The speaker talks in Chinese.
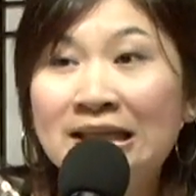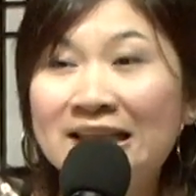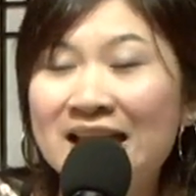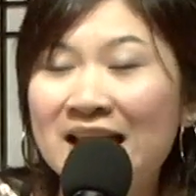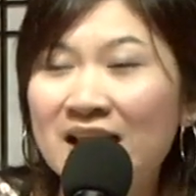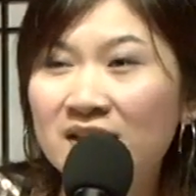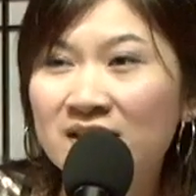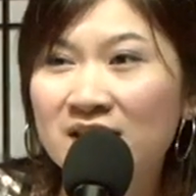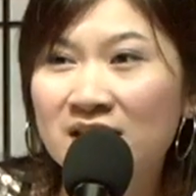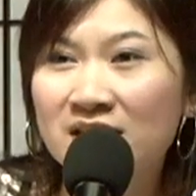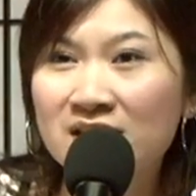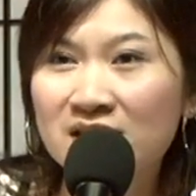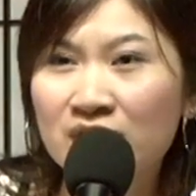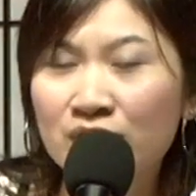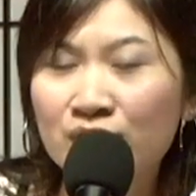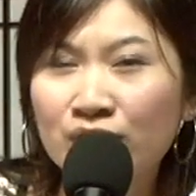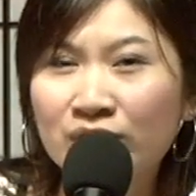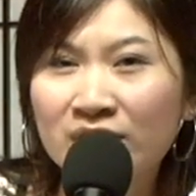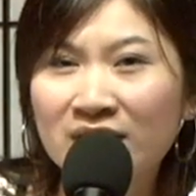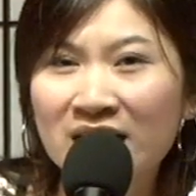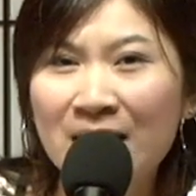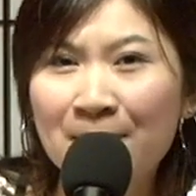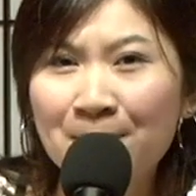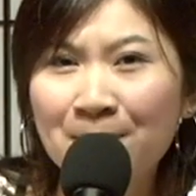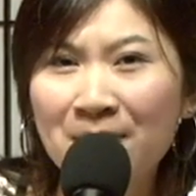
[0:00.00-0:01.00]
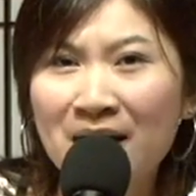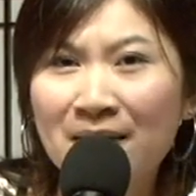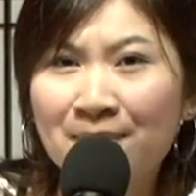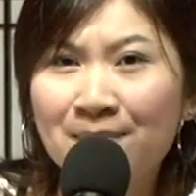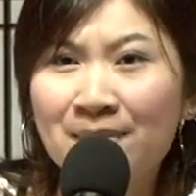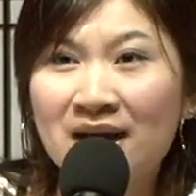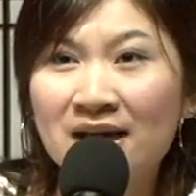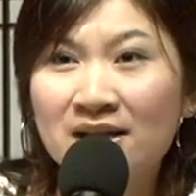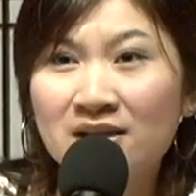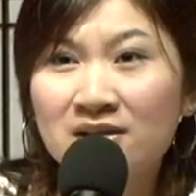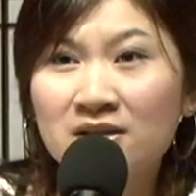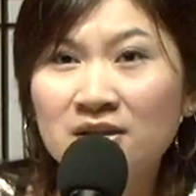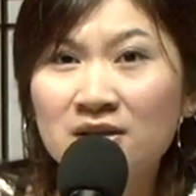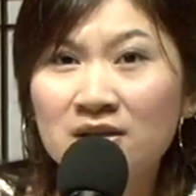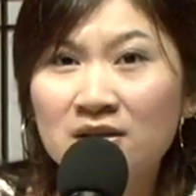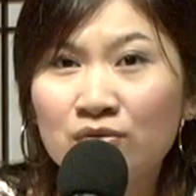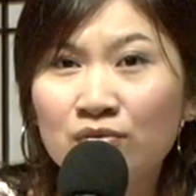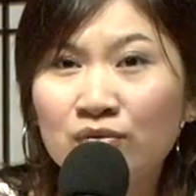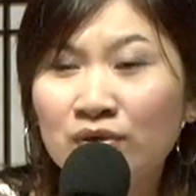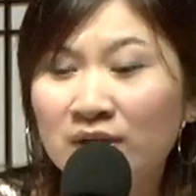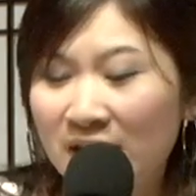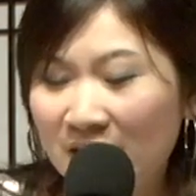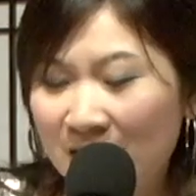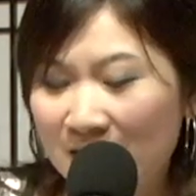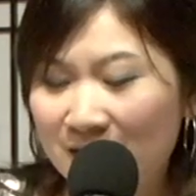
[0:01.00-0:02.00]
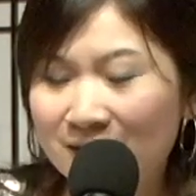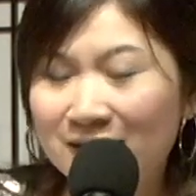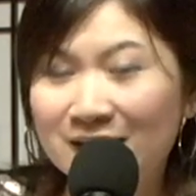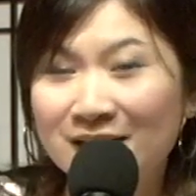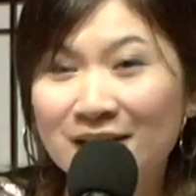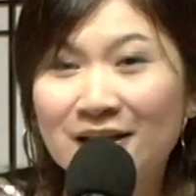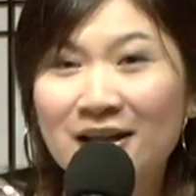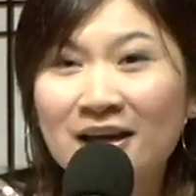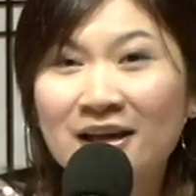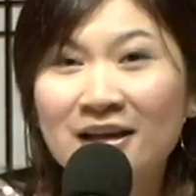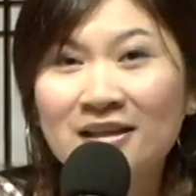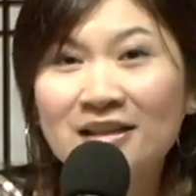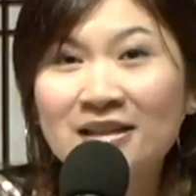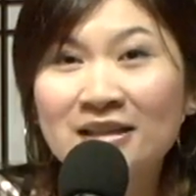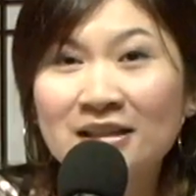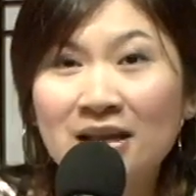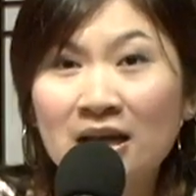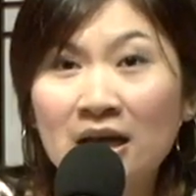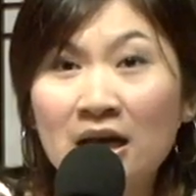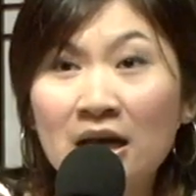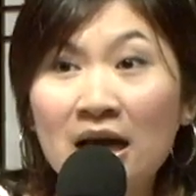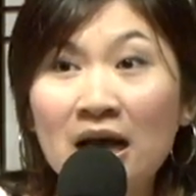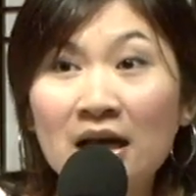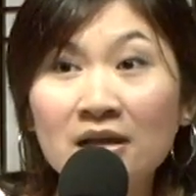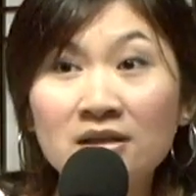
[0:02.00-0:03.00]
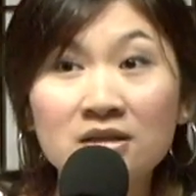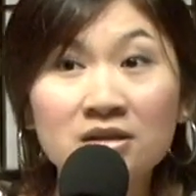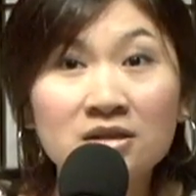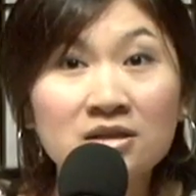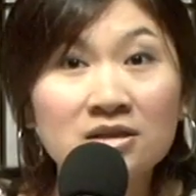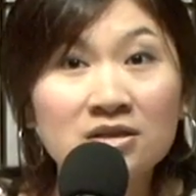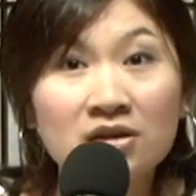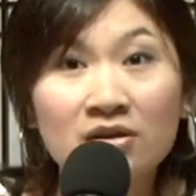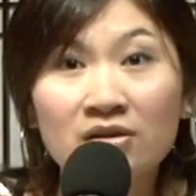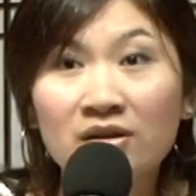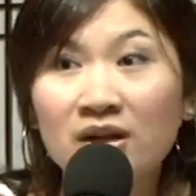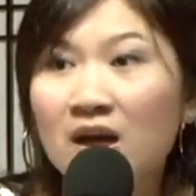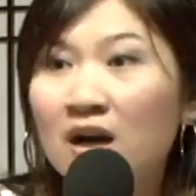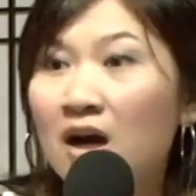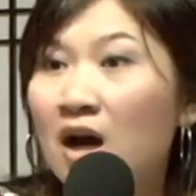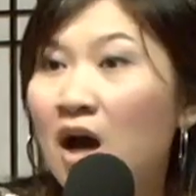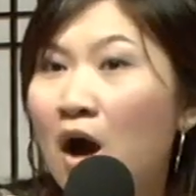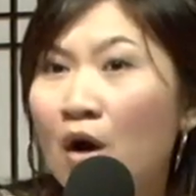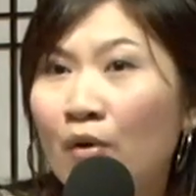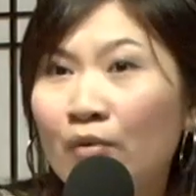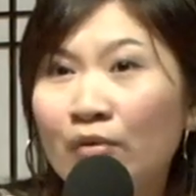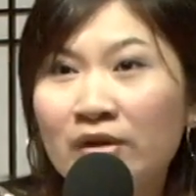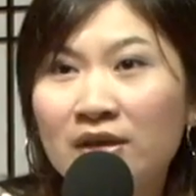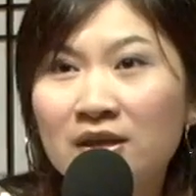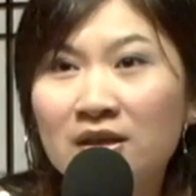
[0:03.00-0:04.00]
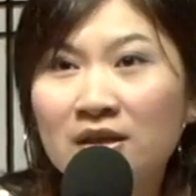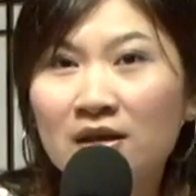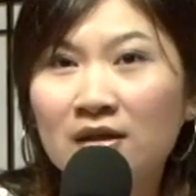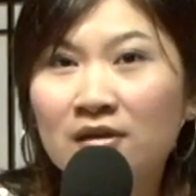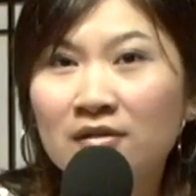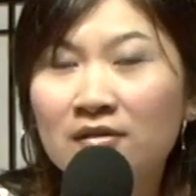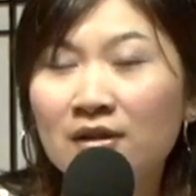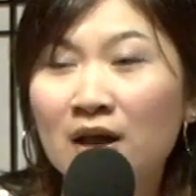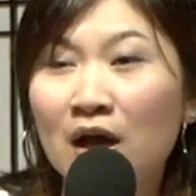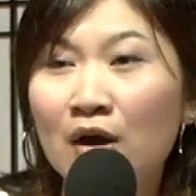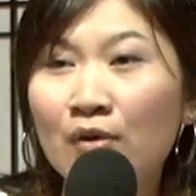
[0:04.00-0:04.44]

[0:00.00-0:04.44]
他曾经问他爸爸，这个问黑人啊，他这个小男孩好会演。